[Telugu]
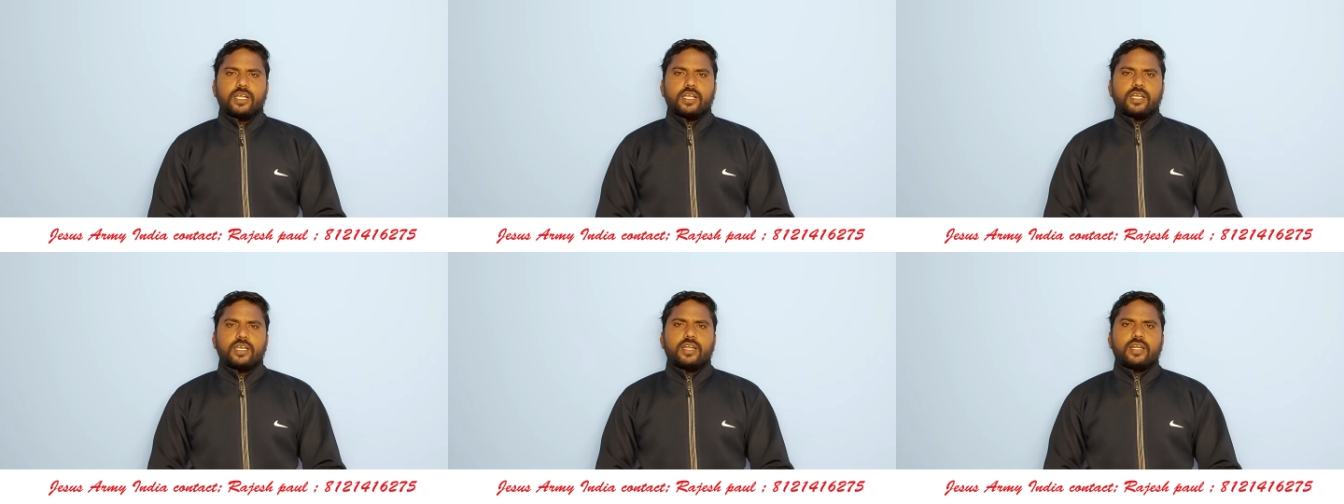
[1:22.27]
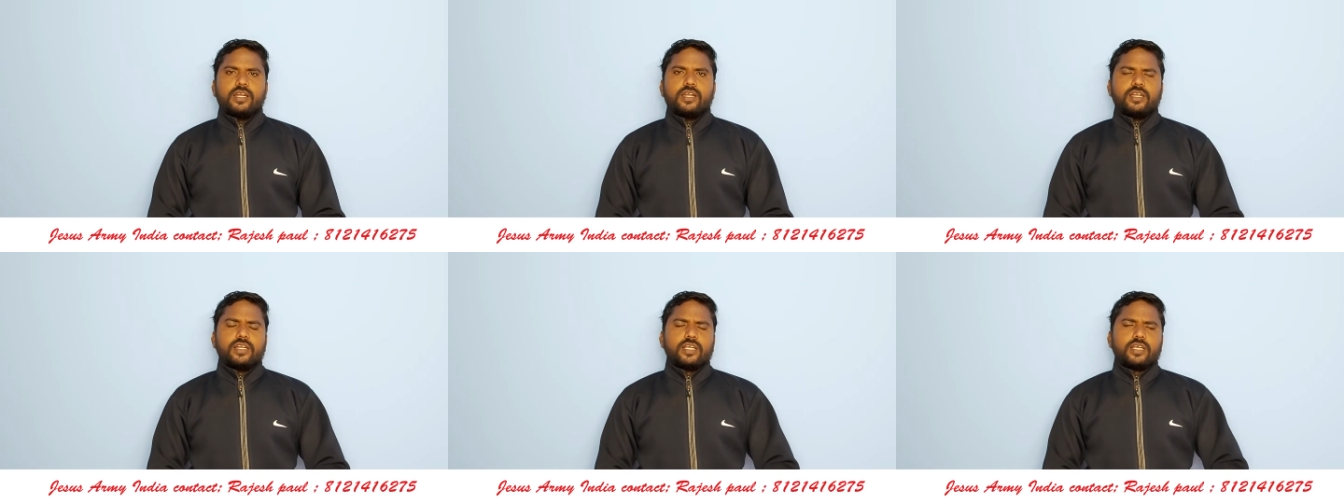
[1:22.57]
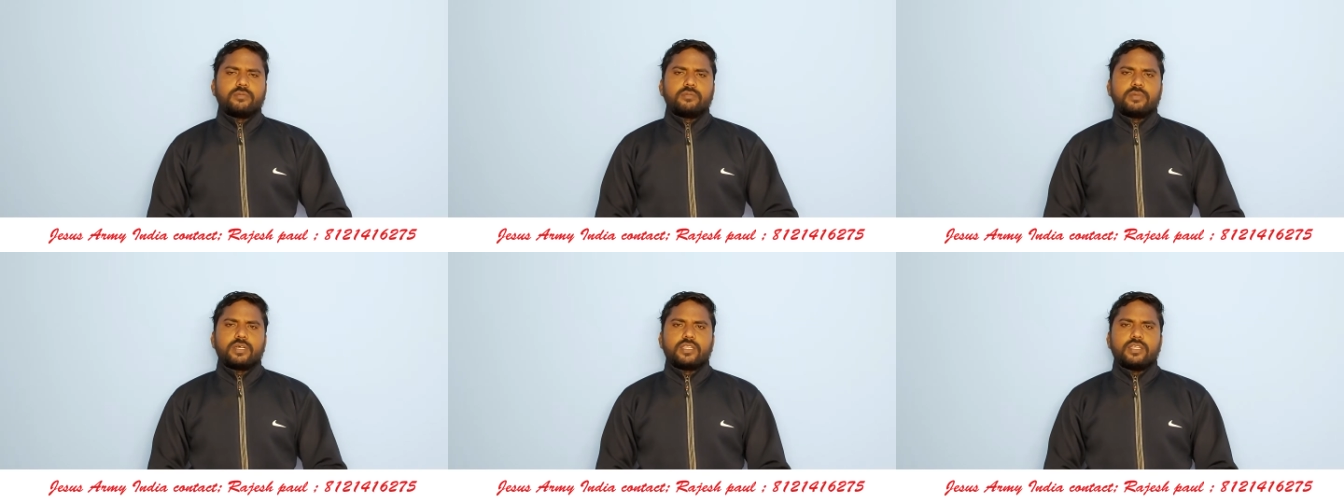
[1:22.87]
ఈ
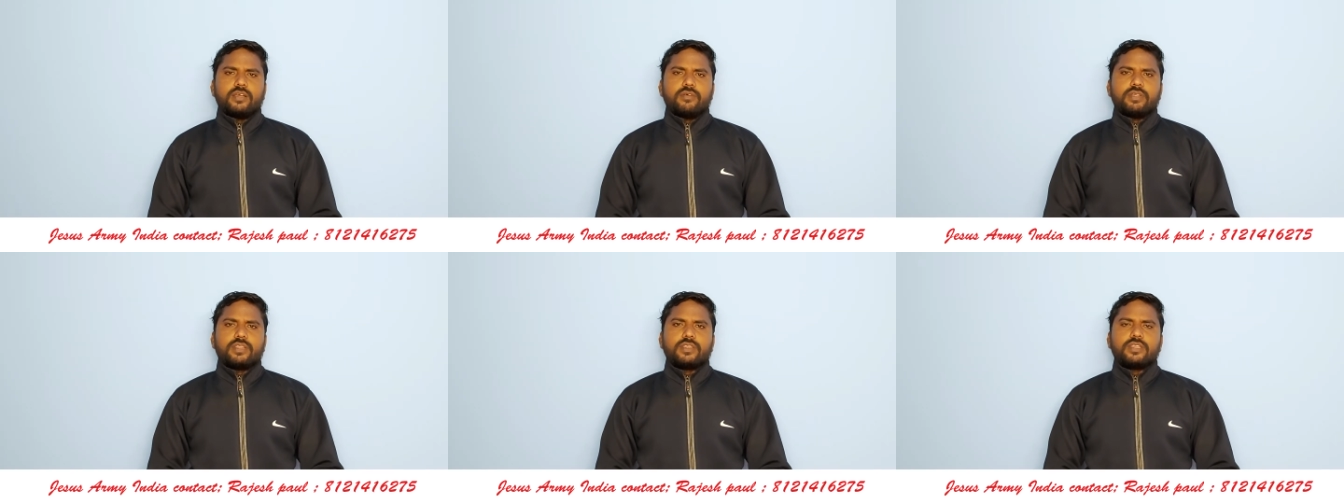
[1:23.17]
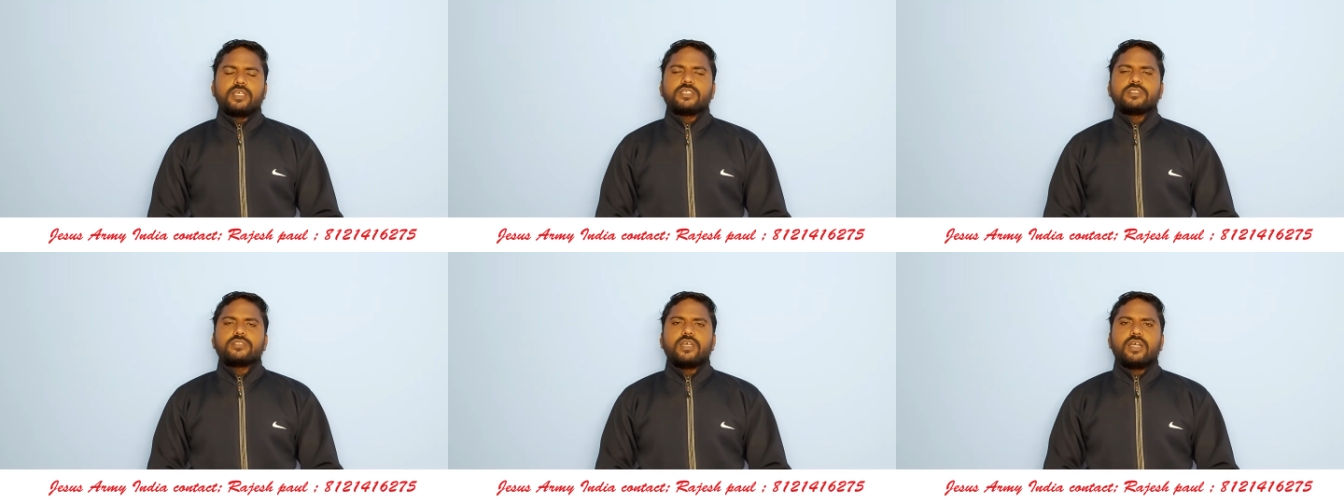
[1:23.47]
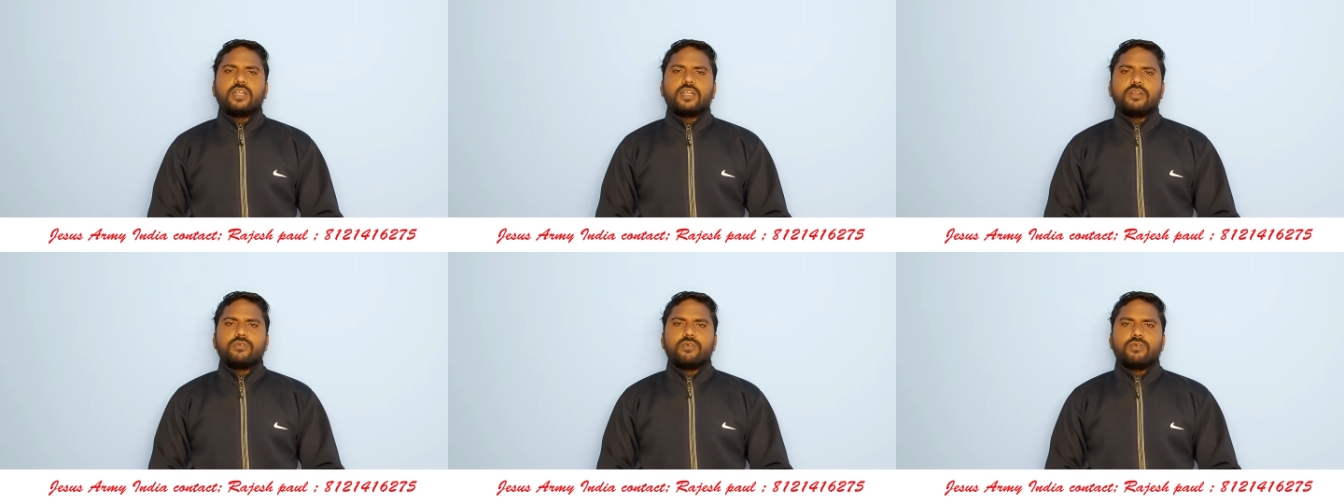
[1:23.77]
రెండింటికి మధ్య
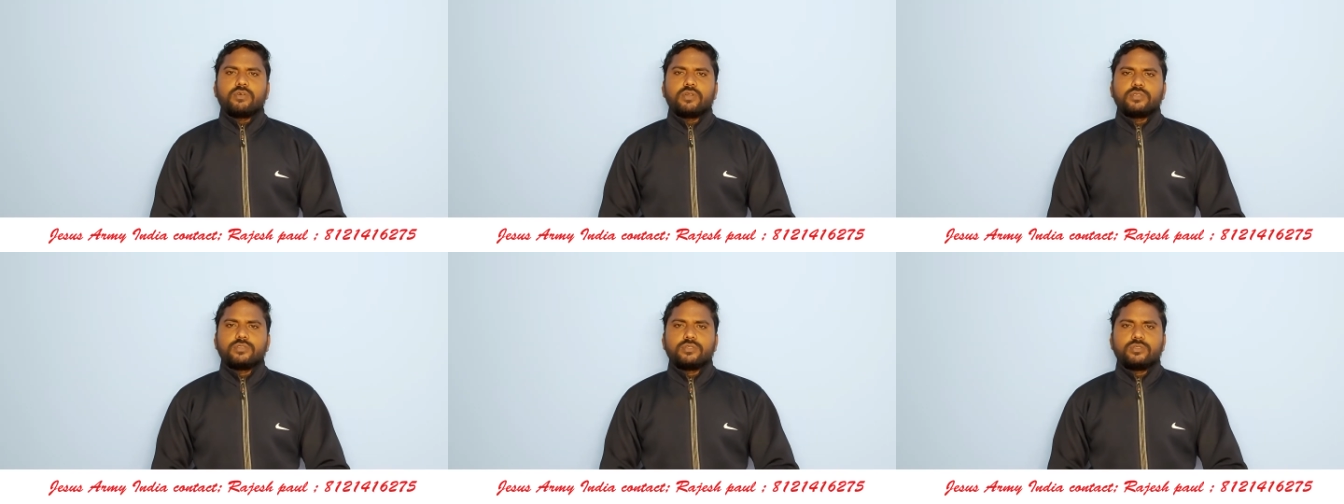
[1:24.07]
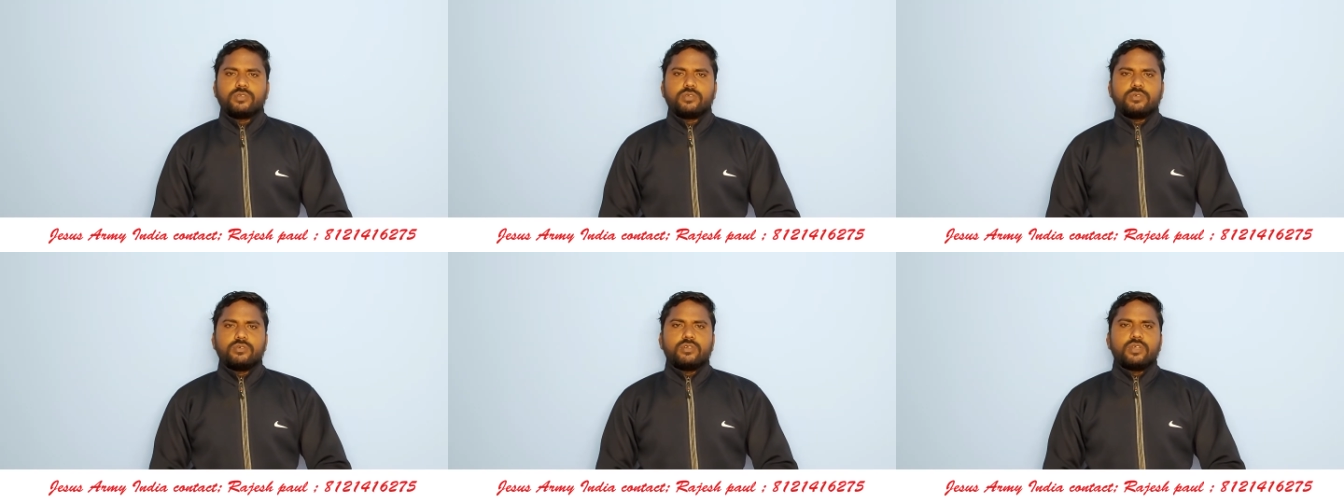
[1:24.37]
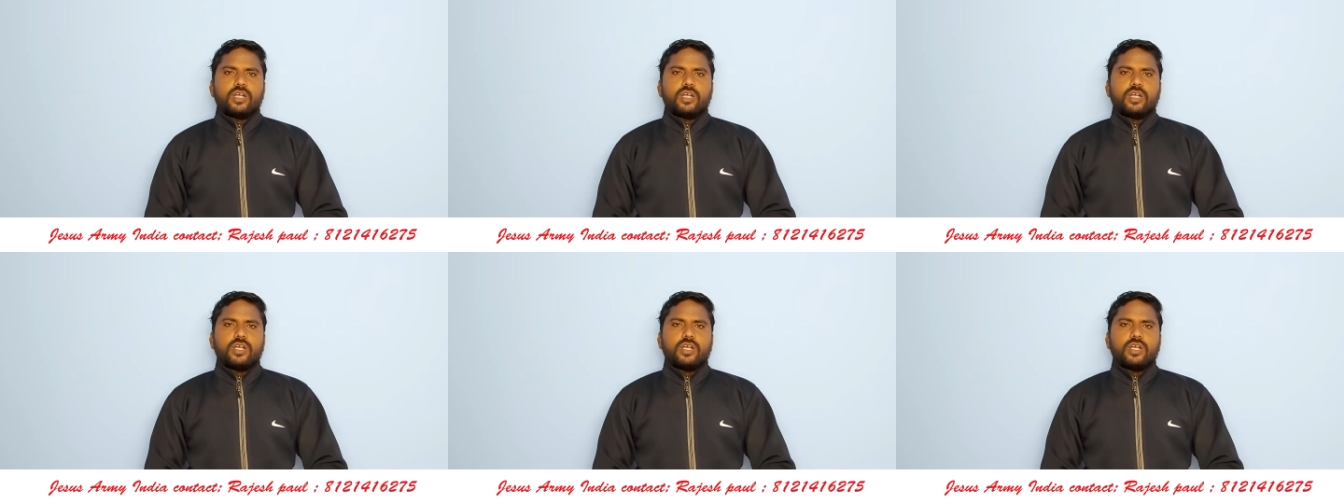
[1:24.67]
వ్యత్యాసాన్ని వివరిస్తూ